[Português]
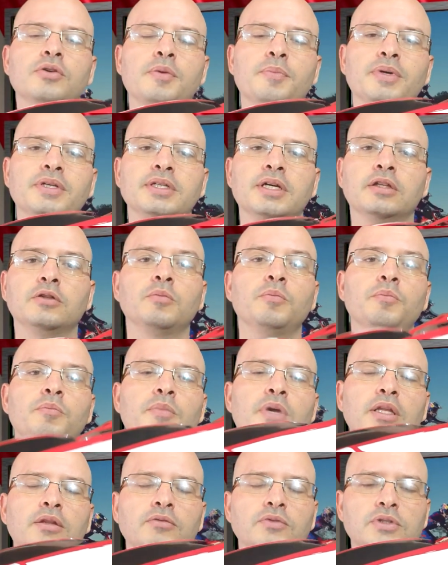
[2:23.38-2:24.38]
repassados
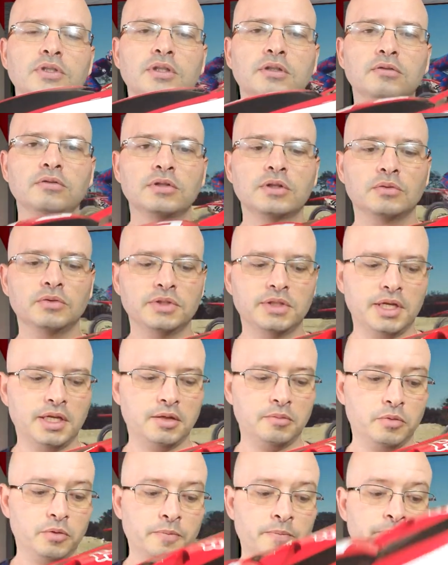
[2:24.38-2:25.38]
menos danos ao
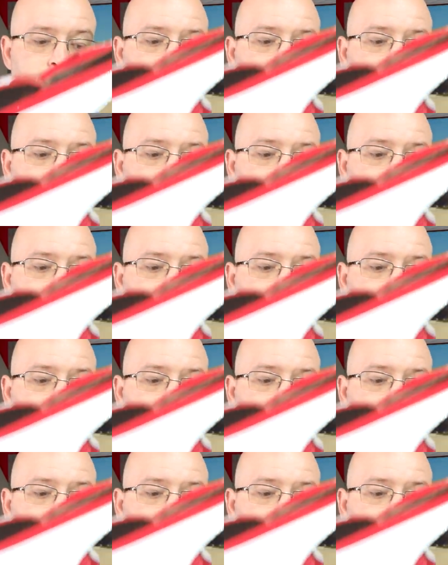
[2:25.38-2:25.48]
cérebro.